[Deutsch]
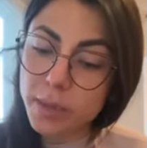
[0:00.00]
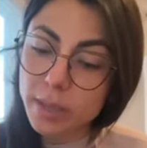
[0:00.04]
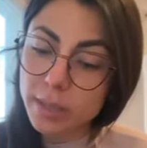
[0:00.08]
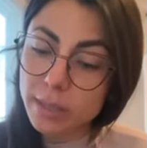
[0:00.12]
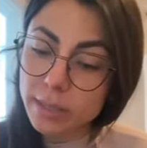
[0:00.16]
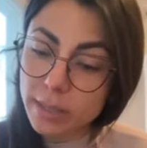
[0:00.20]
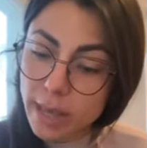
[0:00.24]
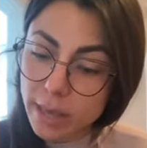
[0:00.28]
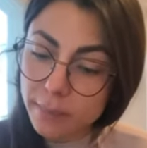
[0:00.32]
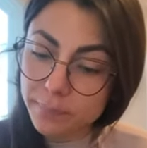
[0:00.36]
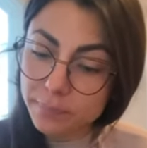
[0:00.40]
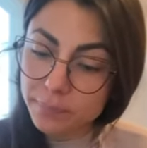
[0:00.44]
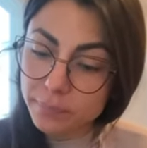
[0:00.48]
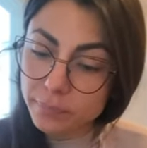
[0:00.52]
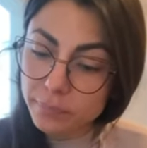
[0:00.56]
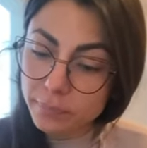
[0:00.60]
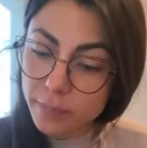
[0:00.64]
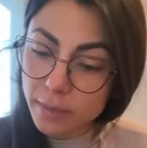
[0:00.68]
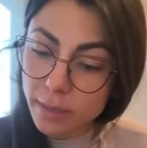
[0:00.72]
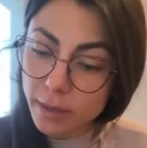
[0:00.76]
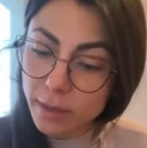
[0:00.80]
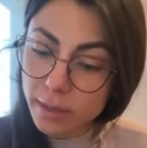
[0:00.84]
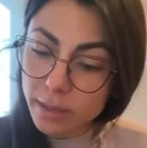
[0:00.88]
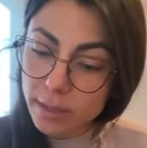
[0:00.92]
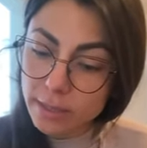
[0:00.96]
Ja,
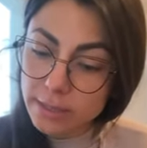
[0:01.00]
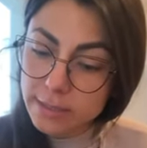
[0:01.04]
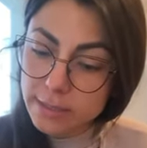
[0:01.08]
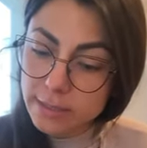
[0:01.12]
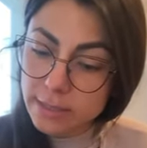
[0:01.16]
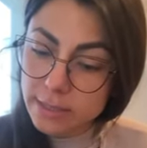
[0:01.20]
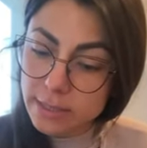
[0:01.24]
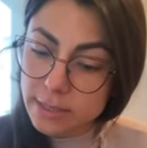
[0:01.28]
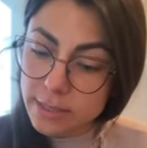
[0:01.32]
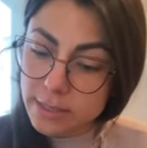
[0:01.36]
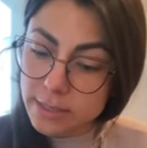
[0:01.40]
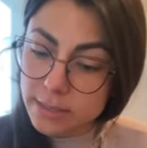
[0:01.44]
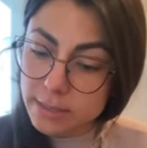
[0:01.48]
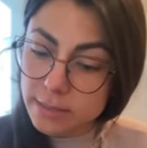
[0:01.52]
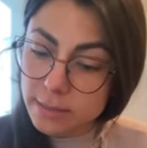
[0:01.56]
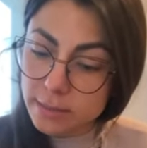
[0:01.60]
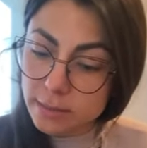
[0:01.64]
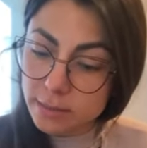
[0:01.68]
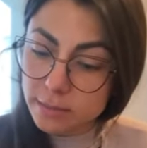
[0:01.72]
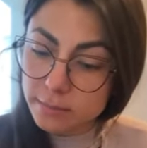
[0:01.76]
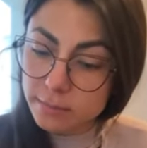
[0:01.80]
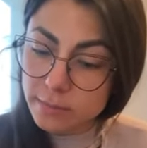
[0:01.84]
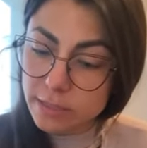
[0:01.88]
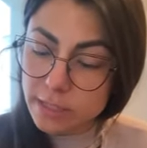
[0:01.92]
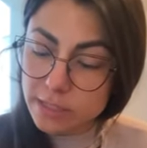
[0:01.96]
es hieß,
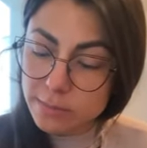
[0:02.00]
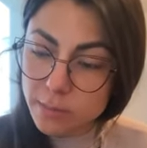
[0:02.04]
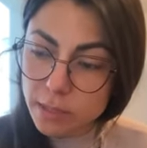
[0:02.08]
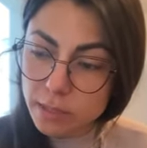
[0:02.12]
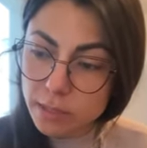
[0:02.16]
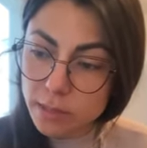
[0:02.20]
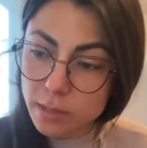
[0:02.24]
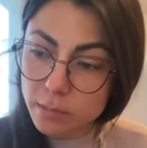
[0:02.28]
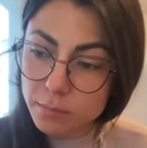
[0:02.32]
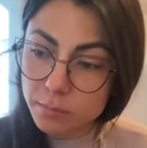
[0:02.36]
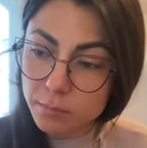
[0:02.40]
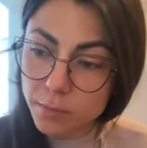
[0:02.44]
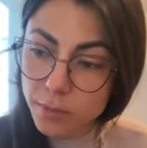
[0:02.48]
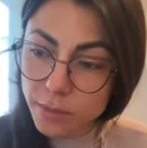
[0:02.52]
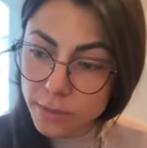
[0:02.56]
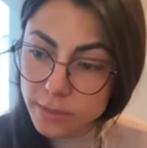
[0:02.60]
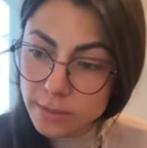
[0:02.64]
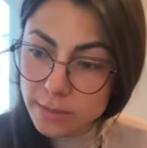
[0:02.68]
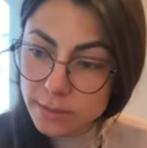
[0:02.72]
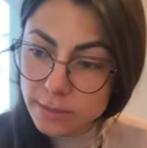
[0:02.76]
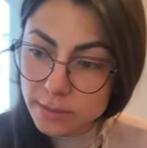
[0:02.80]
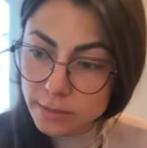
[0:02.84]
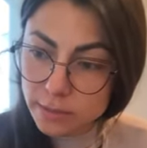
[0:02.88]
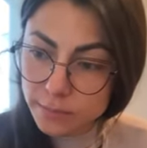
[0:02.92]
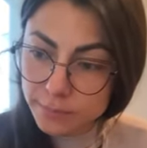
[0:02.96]
ähm, dass man
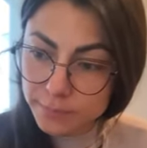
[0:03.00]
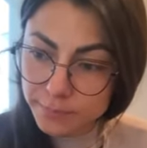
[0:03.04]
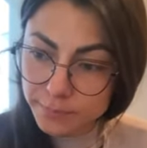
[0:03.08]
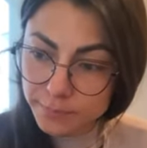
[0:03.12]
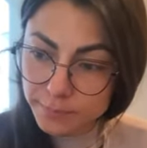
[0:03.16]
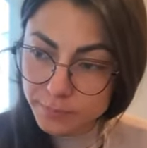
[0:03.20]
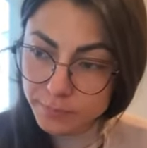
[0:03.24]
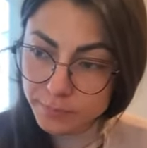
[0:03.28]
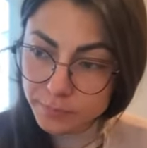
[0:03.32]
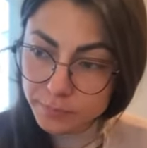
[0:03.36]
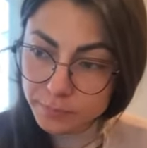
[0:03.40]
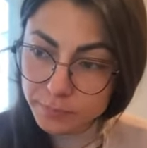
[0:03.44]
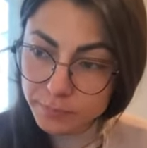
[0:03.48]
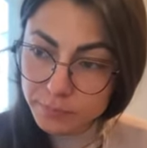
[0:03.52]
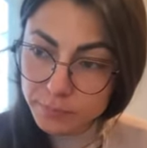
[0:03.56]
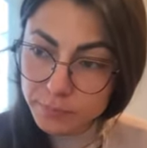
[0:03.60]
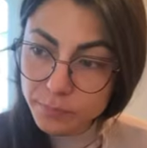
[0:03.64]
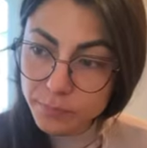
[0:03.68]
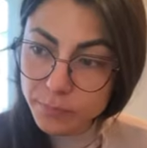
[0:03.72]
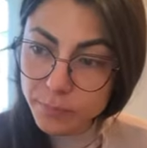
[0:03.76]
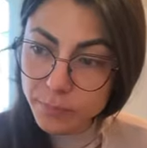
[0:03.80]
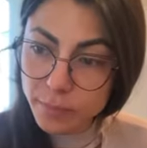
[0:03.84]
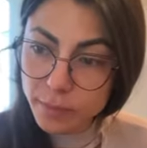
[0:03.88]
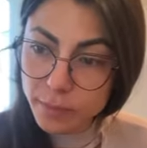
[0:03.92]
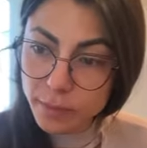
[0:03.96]
Post
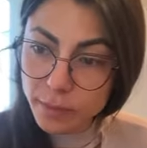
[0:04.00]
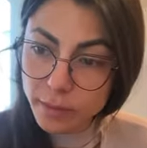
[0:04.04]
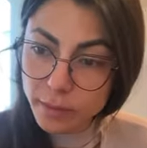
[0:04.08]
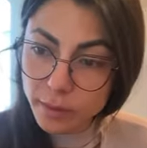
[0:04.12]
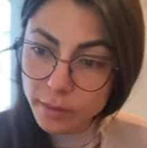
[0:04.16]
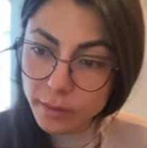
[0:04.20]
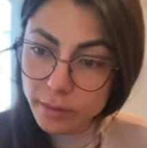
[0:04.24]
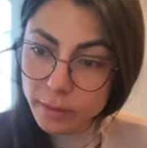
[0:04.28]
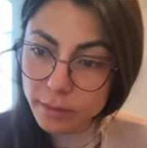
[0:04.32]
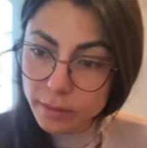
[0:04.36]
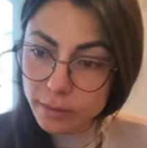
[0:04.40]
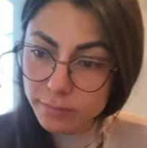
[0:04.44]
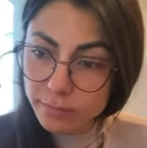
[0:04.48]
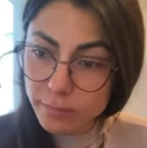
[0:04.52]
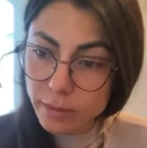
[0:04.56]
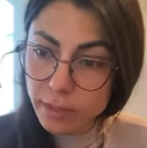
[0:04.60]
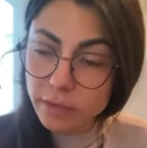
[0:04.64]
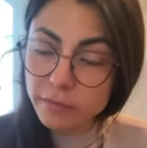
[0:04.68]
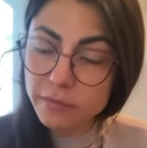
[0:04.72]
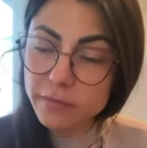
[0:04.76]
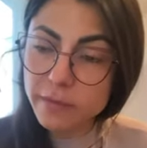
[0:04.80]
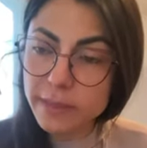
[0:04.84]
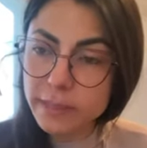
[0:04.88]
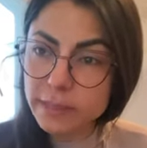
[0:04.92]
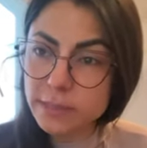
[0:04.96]
ähm,
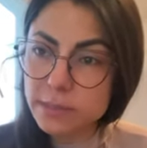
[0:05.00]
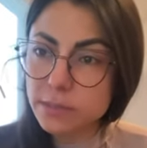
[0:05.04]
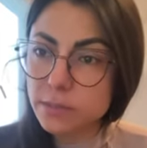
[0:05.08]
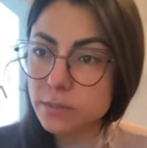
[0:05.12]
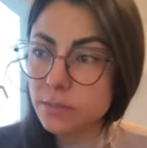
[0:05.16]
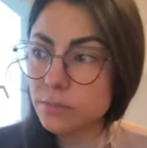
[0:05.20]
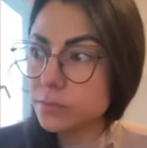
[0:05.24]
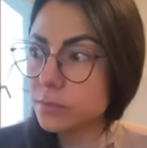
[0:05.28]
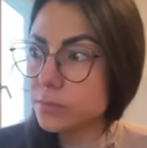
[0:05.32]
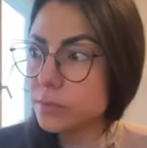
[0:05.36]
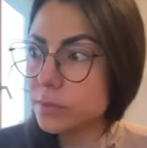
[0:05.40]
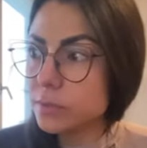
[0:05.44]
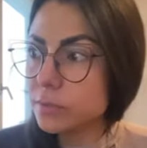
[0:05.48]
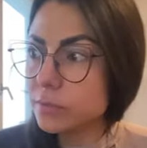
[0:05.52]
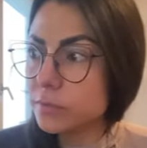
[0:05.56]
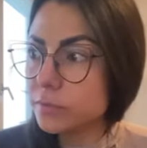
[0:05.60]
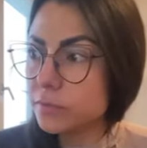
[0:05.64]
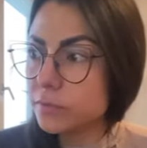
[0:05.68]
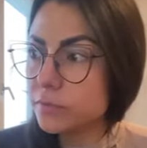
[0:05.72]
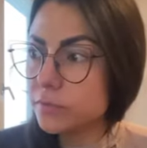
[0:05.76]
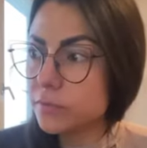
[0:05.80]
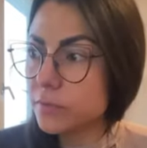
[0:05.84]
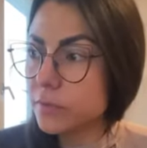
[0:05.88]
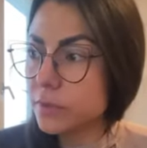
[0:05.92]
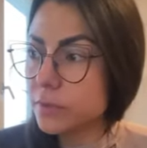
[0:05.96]
Infektion
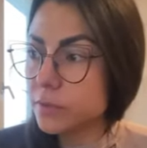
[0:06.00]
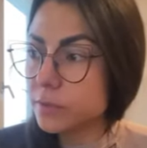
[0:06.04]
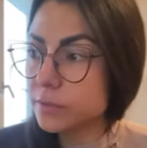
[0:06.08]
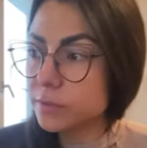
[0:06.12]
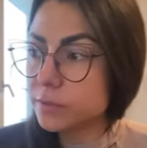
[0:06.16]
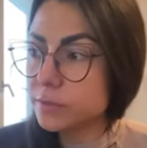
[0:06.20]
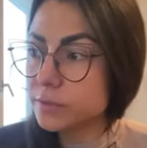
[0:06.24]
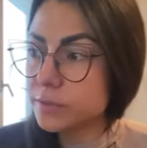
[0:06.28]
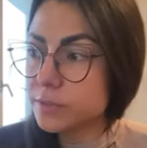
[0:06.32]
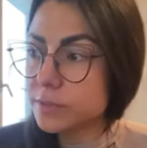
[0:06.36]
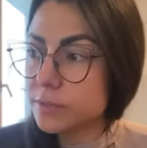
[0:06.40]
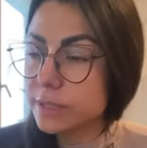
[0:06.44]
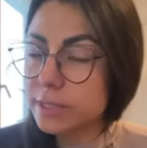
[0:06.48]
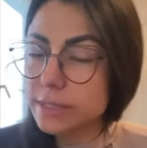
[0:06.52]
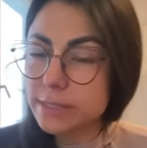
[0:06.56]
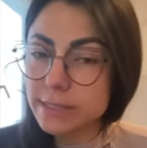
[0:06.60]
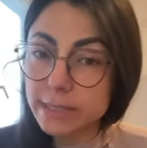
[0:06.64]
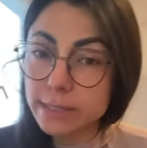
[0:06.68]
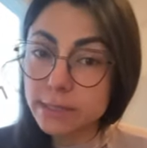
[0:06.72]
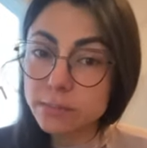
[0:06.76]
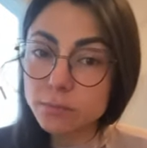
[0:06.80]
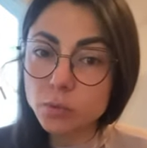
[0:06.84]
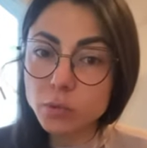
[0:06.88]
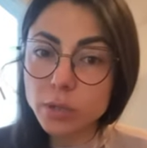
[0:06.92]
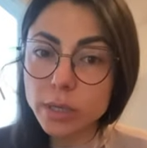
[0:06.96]
von circa
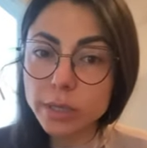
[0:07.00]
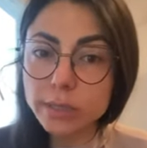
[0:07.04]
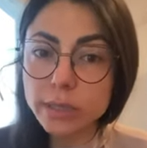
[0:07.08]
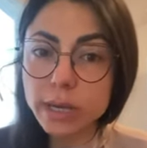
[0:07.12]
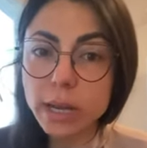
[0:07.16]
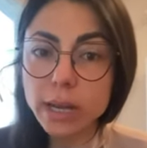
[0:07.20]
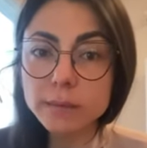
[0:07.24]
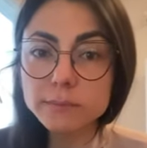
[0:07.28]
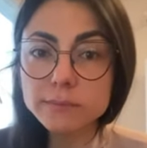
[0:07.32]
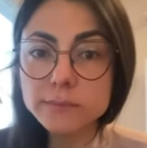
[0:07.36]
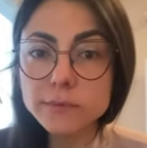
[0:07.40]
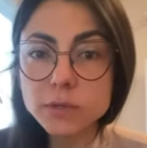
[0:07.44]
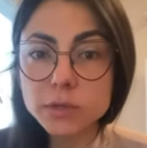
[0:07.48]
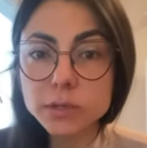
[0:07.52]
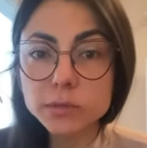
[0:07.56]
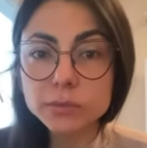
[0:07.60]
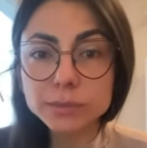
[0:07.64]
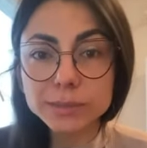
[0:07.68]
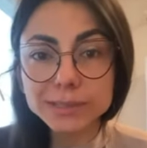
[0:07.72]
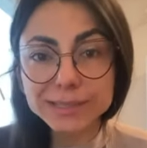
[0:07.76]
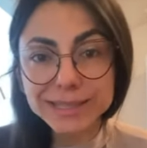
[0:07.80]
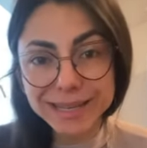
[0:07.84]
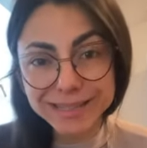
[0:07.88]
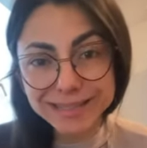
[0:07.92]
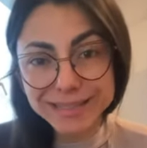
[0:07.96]
sechs Monaten haben soll
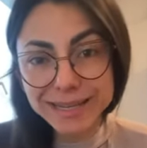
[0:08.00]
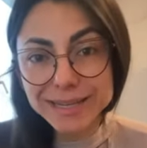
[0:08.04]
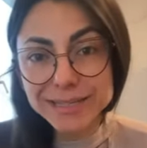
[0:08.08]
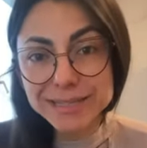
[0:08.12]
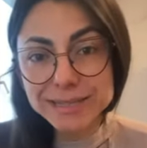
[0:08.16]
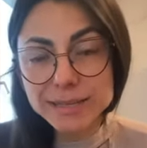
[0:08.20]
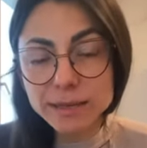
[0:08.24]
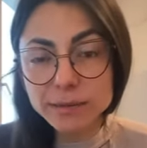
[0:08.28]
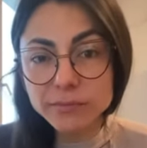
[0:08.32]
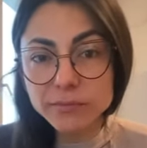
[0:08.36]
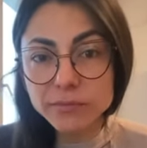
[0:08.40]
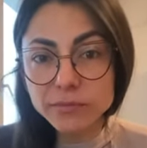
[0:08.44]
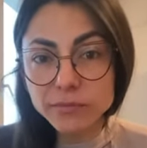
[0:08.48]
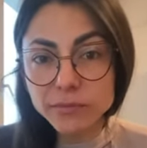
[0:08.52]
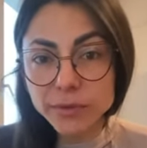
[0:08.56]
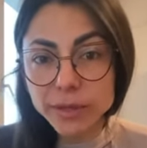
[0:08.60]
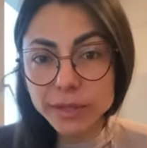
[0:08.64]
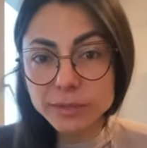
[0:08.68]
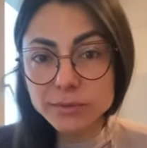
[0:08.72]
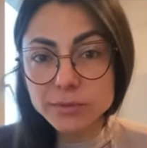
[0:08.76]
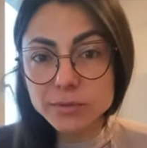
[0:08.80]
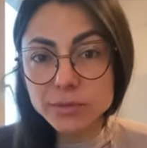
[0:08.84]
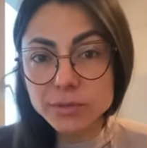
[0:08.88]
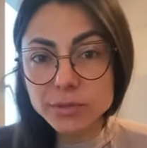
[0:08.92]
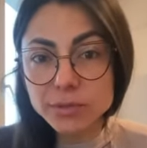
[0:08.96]
und dann erst geimpft
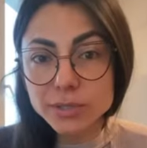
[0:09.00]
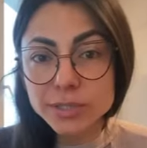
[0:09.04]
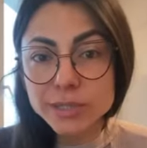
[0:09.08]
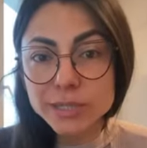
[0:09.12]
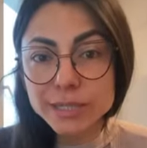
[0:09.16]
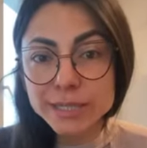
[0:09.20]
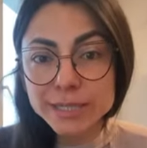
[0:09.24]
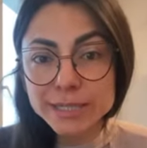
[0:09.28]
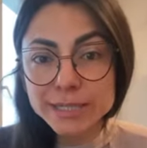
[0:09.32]
werden soll.